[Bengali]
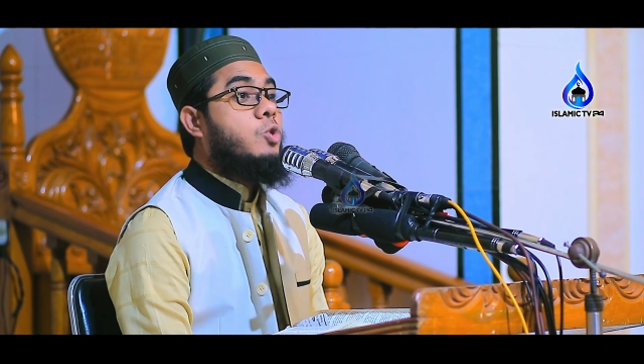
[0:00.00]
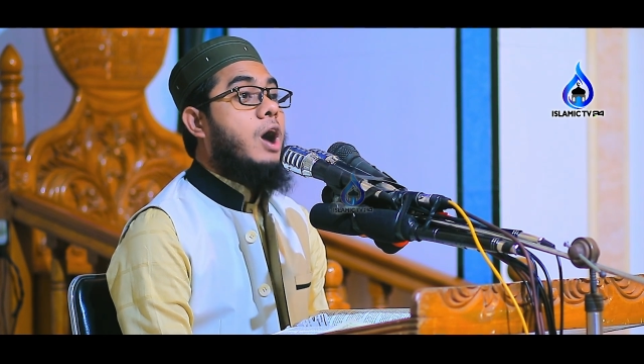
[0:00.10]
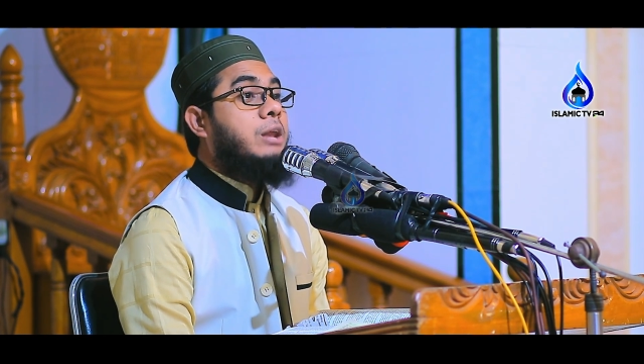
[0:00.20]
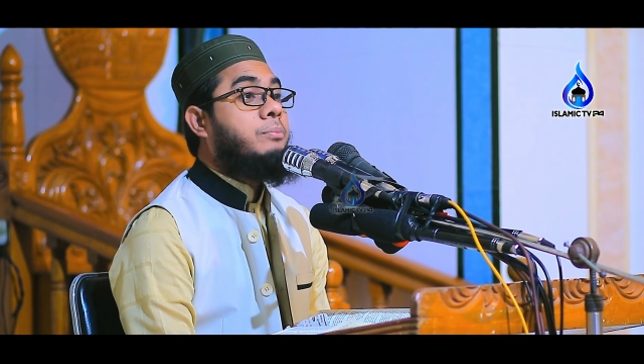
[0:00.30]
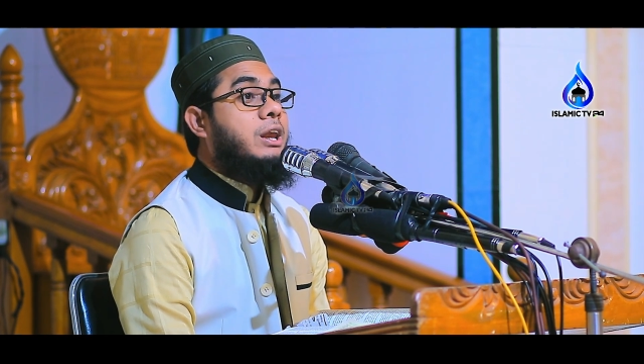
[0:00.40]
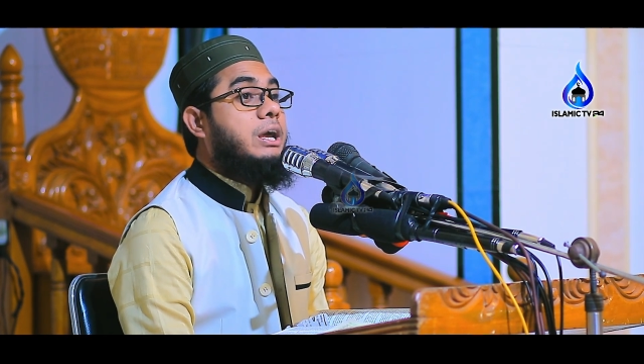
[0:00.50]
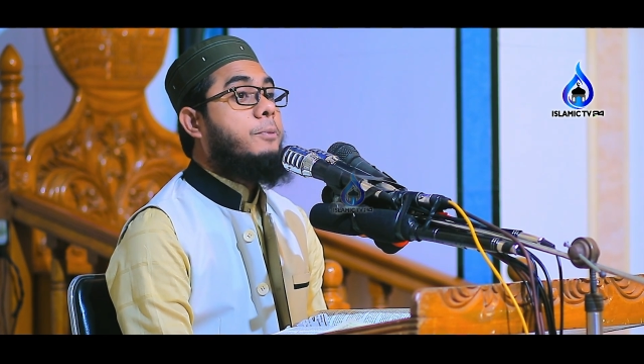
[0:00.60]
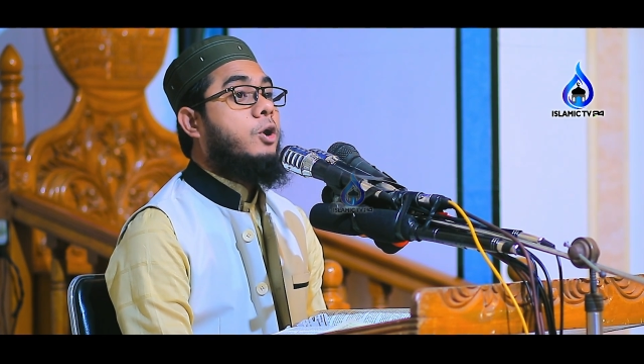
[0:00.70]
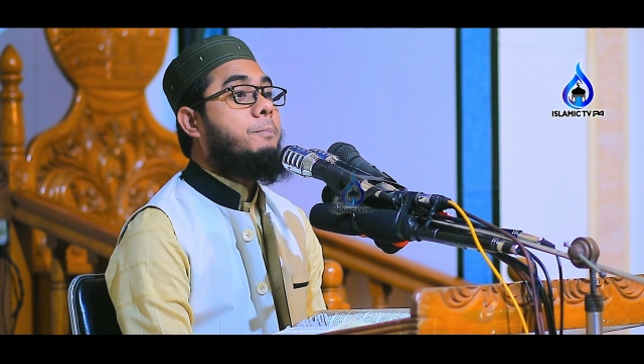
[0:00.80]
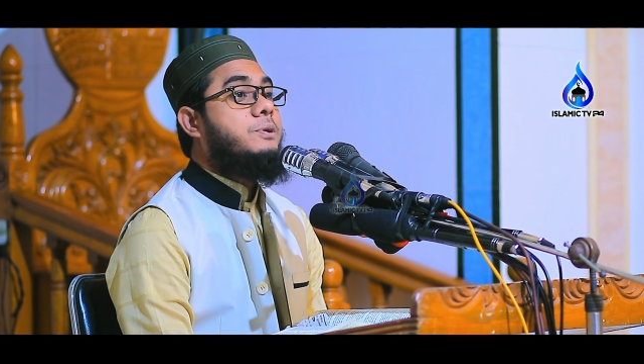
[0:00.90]
দোকান
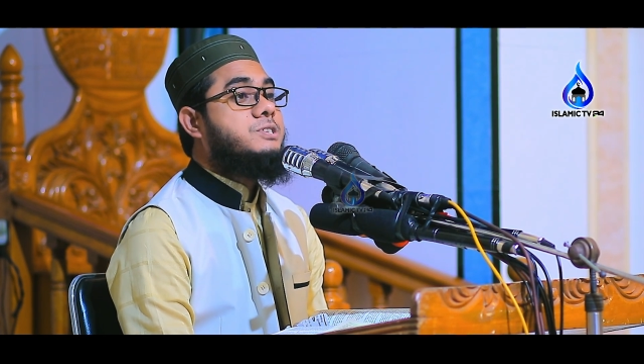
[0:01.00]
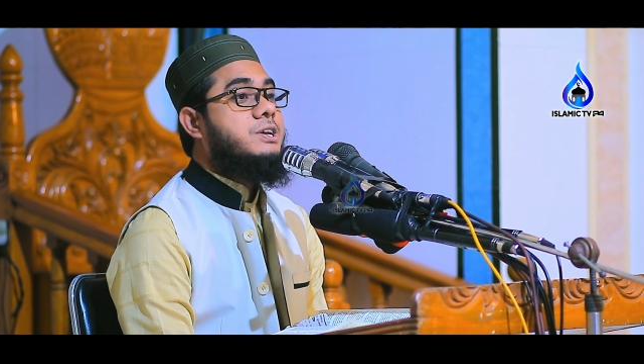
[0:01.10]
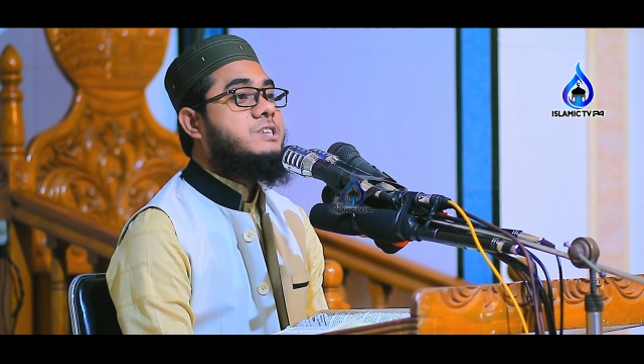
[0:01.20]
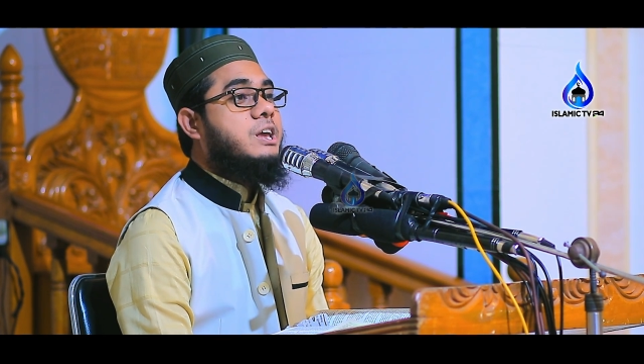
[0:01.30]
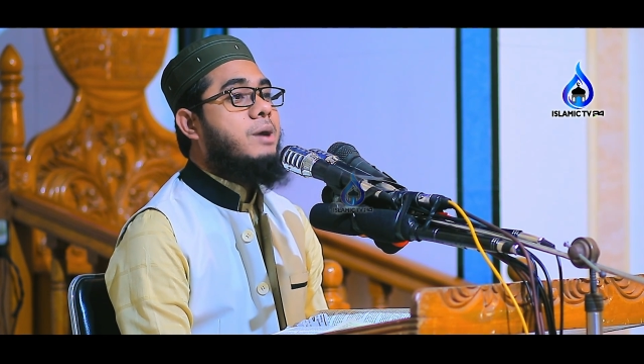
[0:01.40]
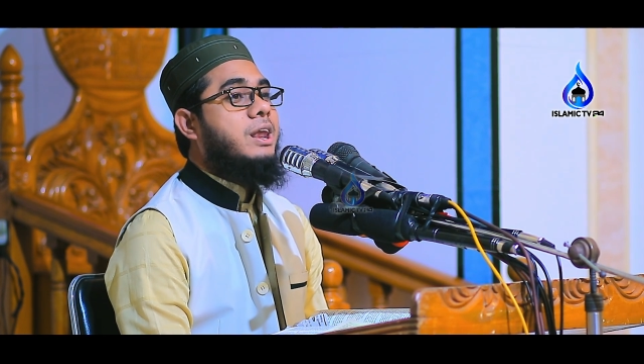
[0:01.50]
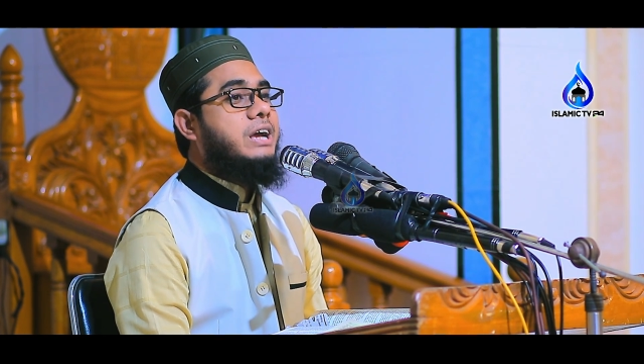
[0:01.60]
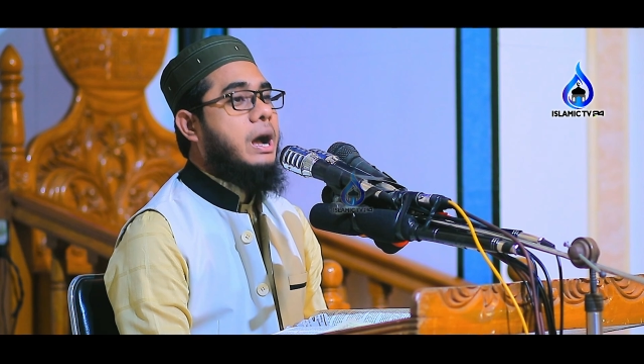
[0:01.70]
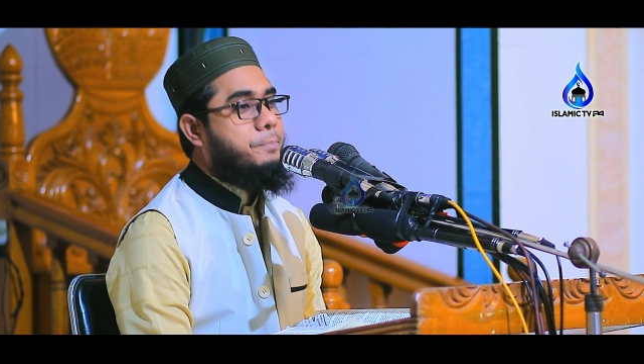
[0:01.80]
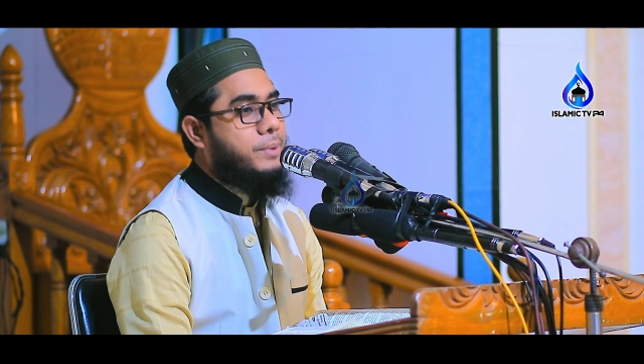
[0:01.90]
মালিক বলো বিজনেসের
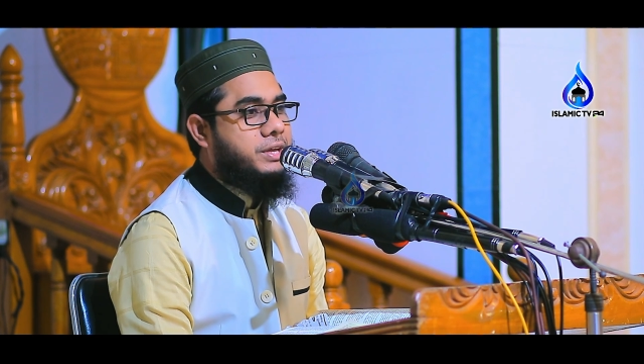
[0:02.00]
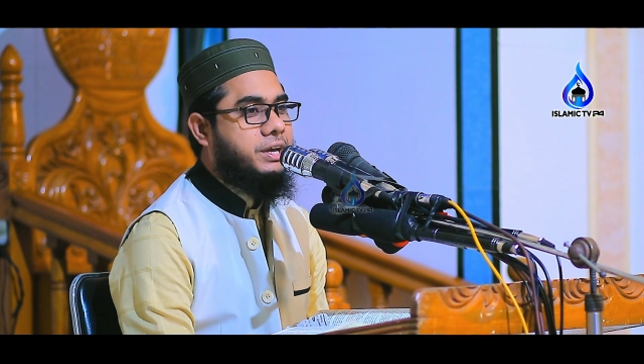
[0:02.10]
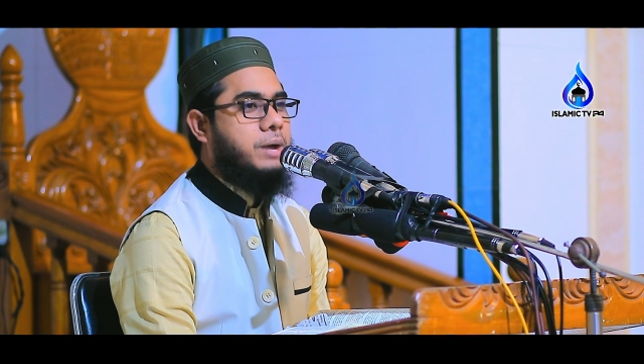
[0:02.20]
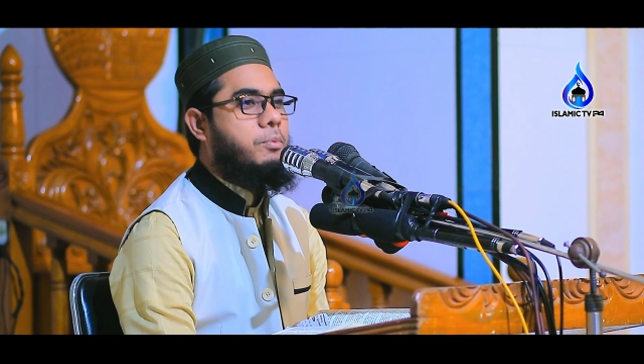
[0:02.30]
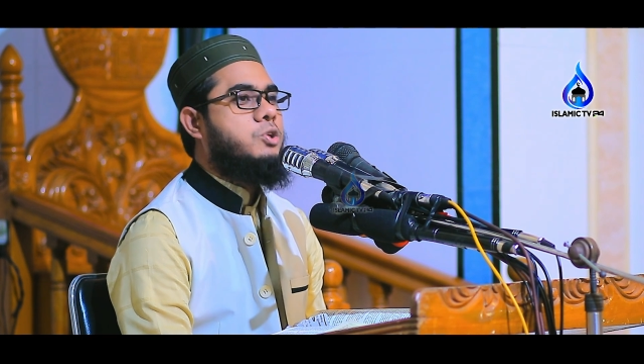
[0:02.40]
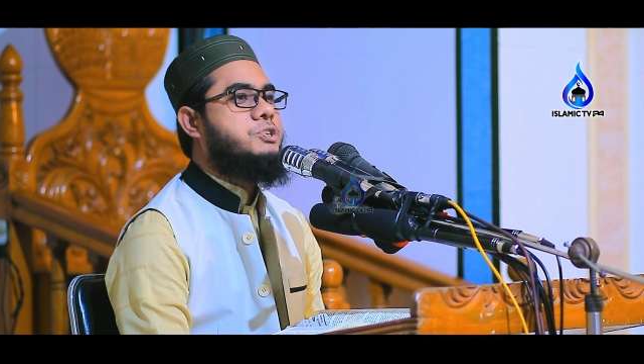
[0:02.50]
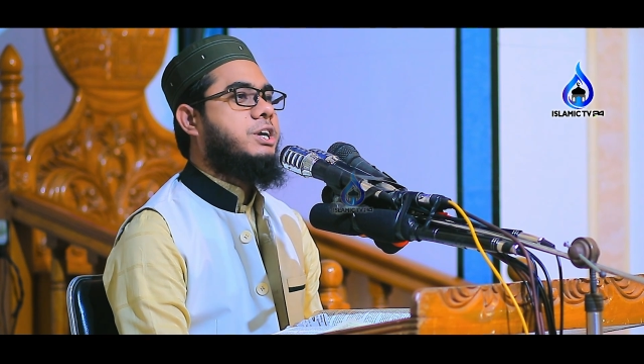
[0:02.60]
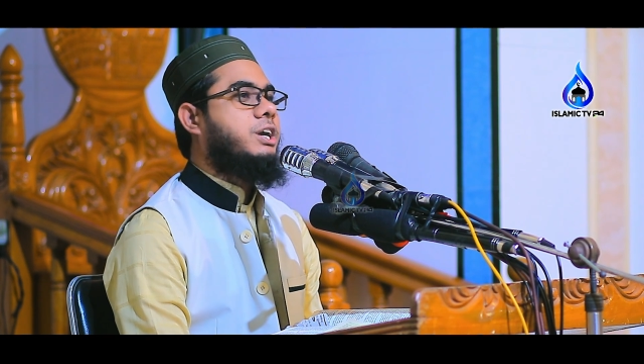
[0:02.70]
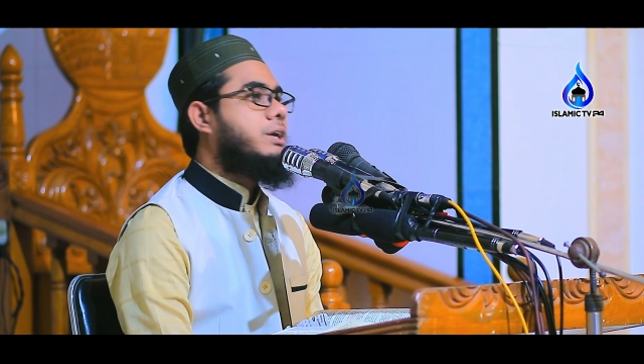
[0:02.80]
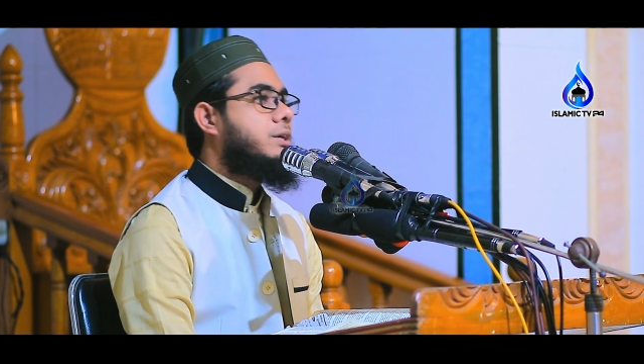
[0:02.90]
মালিক আপনাদেরকে
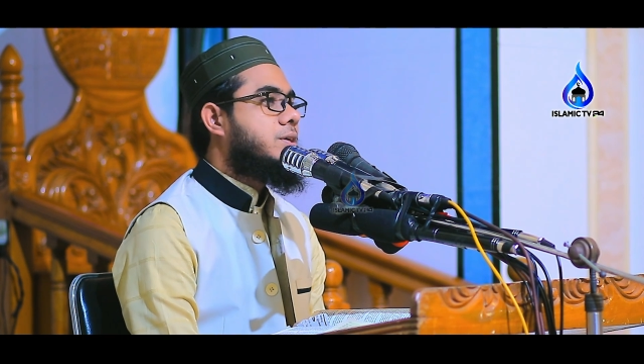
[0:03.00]
বলছি